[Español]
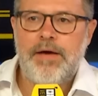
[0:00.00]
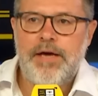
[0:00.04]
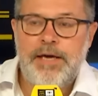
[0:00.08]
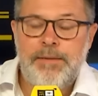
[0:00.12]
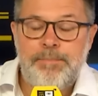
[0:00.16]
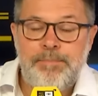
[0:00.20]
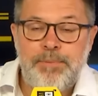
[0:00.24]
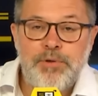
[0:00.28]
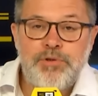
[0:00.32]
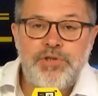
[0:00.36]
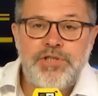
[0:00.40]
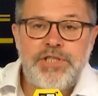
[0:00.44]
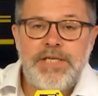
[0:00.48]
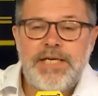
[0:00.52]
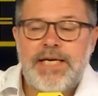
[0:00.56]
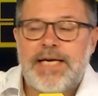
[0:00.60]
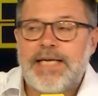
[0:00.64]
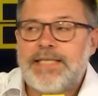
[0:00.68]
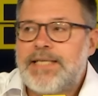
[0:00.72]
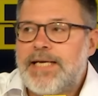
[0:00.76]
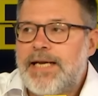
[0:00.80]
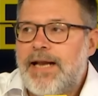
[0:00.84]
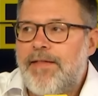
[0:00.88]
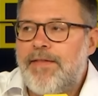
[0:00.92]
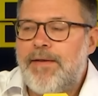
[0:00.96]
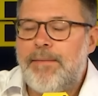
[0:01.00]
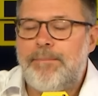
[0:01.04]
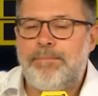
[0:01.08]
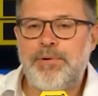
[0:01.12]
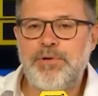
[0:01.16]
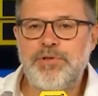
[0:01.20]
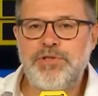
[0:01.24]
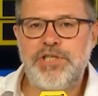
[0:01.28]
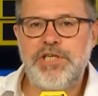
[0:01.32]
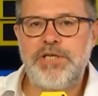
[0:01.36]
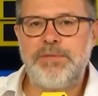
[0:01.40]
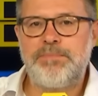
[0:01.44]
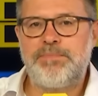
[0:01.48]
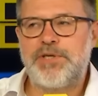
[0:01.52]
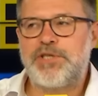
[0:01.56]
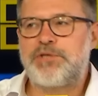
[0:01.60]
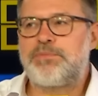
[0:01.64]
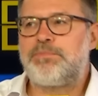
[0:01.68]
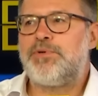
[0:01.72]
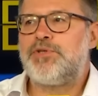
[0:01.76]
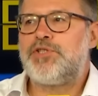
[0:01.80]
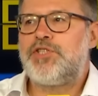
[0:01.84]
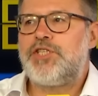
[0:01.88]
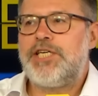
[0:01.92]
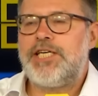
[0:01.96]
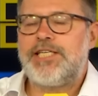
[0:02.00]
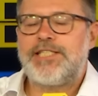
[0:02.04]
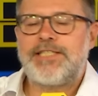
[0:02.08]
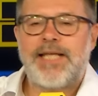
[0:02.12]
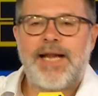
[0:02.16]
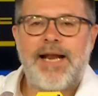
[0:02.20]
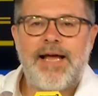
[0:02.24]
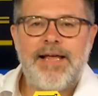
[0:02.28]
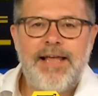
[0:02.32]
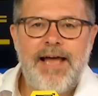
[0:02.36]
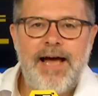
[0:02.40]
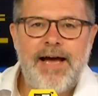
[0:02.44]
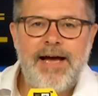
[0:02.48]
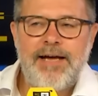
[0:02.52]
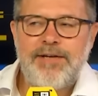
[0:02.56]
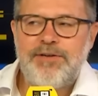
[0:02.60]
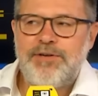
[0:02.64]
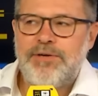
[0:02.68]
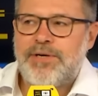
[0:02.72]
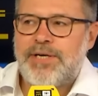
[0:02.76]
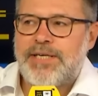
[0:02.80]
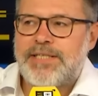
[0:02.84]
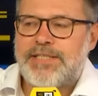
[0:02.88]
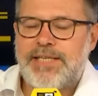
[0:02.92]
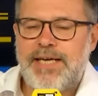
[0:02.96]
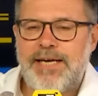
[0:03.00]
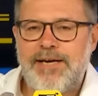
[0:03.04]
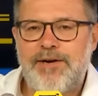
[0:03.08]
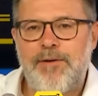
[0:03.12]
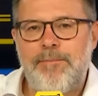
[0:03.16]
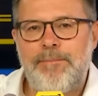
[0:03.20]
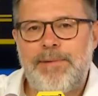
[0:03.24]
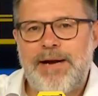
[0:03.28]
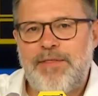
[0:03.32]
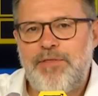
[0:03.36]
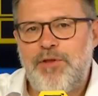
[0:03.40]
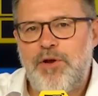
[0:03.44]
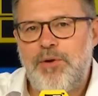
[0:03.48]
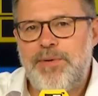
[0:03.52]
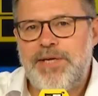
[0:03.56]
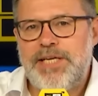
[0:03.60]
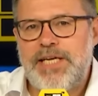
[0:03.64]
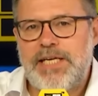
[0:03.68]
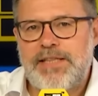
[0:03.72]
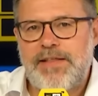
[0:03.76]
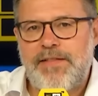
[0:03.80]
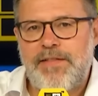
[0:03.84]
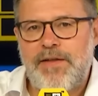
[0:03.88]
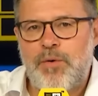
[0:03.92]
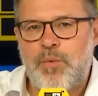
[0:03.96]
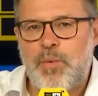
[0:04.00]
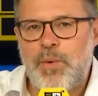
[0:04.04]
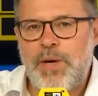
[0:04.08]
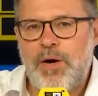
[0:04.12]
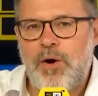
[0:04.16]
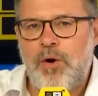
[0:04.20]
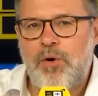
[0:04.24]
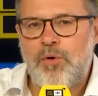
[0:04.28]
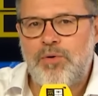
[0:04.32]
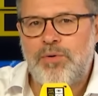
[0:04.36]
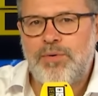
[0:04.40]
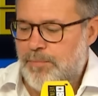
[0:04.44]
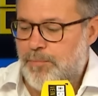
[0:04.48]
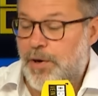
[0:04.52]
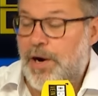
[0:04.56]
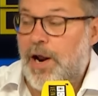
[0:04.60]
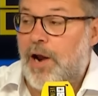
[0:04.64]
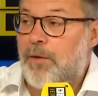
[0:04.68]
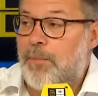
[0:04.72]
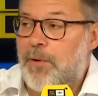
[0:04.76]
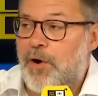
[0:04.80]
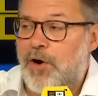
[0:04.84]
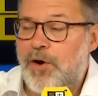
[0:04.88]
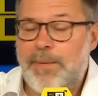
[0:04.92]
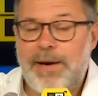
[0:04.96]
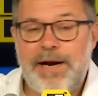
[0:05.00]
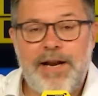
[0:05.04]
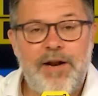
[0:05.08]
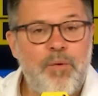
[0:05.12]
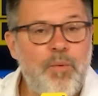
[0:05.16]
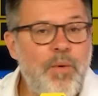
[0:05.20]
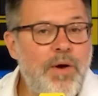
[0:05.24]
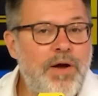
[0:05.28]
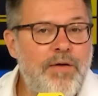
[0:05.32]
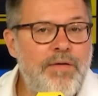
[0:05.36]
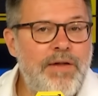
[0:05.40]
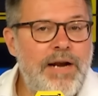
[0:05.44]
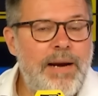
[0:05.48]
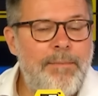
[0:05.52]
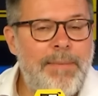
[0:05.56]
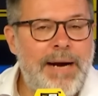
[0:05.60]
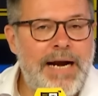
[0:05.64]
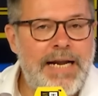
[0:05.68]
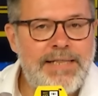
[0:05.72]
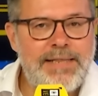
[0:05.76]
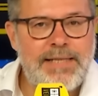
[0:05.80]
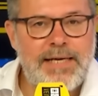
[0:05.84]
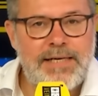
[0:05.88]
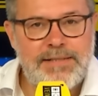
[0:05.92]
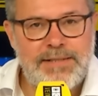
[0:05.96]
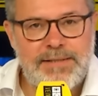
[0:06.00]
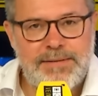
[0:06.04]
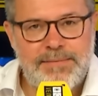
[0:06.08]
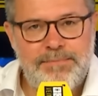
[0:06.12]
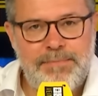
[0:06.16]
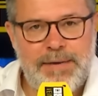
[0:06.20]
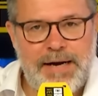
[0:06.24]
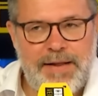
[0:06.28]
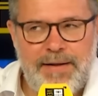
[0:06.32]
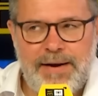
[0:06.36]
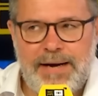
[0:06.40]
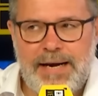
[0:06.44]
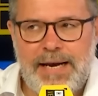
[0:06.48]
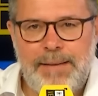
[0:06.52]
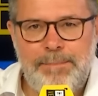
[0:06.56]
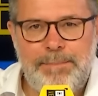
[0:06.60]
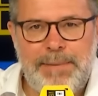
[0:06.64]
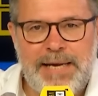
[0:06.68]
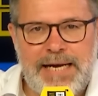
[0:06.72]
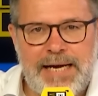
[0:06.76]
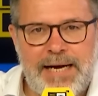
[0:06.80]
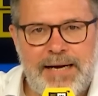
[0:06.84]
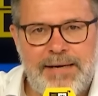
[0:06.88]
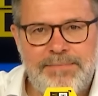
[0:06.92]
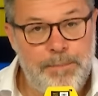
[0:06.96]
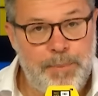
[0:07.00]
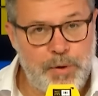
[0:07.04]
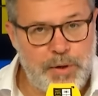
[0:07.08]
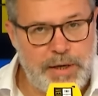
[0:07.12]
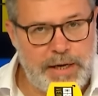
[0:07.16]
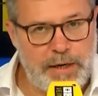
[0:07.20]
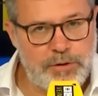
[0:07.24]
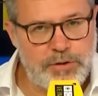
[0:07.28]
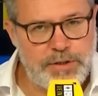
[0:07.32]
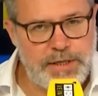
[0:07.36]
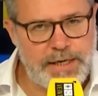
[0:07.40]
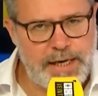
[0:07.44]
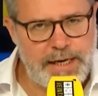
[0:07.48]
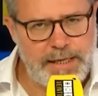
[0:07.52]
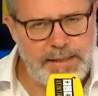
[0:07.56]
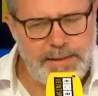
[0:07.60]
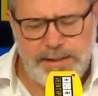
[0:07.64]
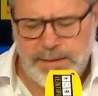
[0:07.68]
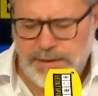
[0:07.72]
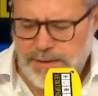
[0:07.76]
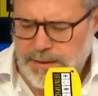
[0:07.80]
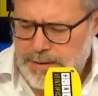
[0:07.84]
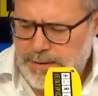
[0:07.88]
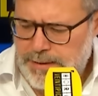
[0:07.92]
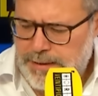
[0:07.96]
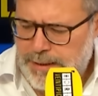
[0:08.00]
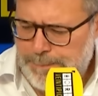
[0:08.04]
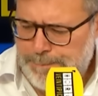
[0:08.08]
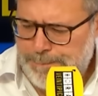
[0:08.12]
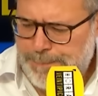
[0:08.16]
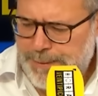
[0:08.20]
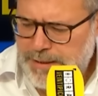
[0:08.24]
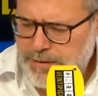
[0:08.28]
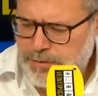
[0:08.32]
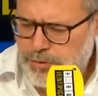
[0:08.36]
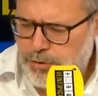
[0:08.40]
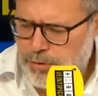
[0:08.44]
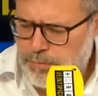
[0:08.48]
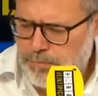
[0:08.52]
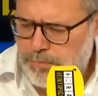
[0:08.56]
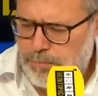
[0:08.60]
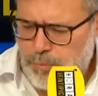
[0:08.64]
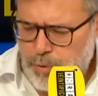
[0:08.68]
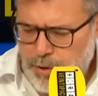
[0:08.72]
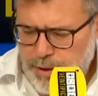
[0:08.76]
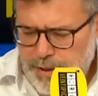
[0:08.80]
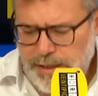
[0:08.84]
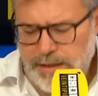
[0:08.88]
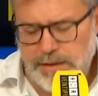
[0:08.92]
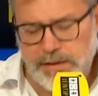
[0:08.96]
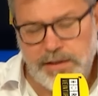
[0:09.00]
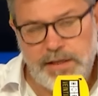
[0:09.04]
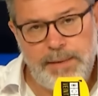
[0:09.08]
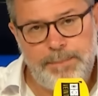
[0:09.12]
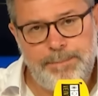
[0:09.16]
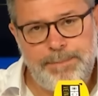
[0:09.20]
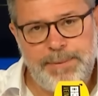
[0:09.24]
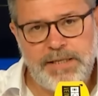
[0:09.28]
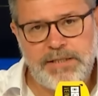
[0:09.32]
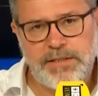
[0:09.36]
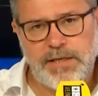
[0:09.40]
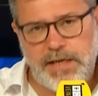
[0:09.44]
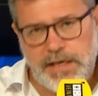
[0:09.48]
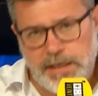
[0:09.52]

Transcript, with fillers: ¿Y Pucci qué será de Pucci? Pues Pucci estará ya, yo qué sé, comprando el billete de Wigo. Bueno, a lo mejor va en el hueco de las maletas, para darle épica. Porque los dirigentes indepes son muy indepes